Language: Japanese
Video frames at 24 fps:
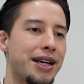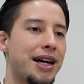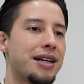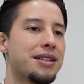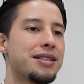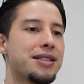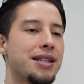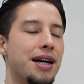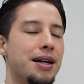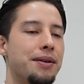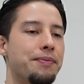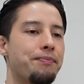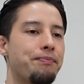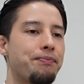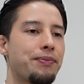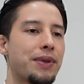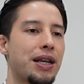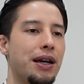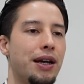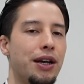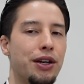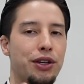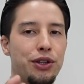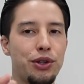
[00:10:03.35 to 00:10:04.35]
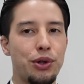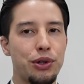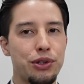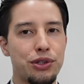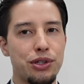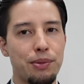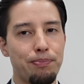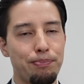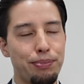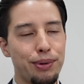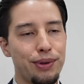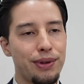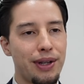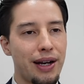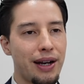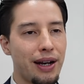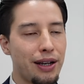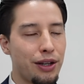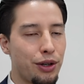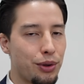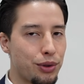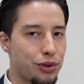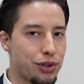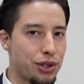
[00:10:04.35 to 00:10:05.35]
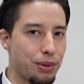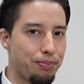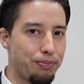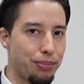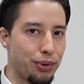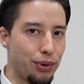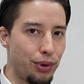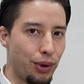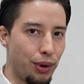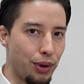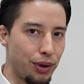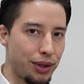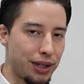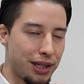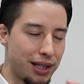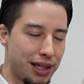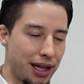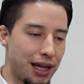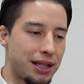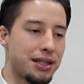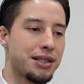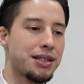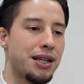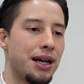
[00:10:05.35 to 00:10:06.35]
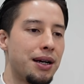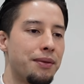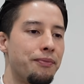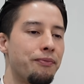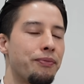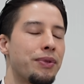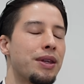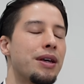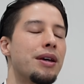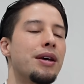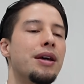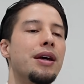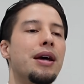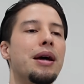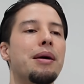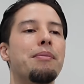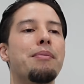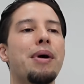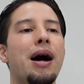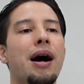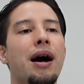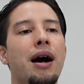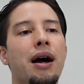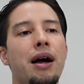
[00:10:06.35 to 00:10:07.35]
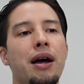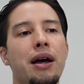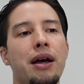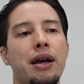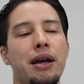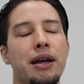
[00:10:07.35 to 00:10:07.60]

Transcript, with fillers: 逆算40分なら40分の逆算まあ、